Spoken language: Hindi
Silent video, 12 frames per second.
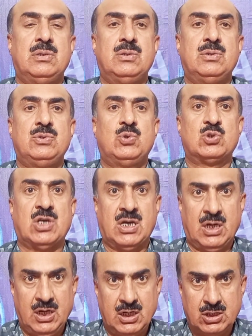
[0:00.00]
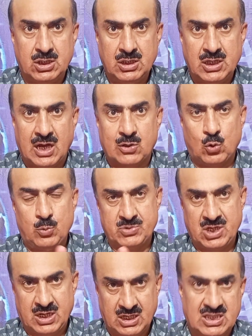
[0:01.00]
जो तकरीर थी या कौम से
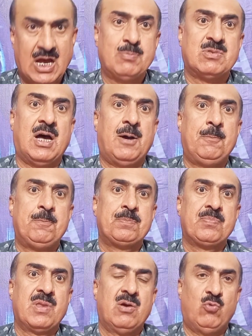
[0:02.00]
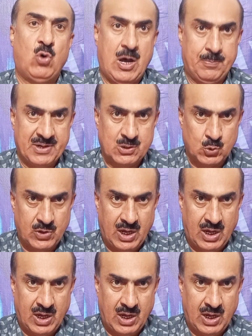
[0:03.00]
खिताब था वो आपने सुना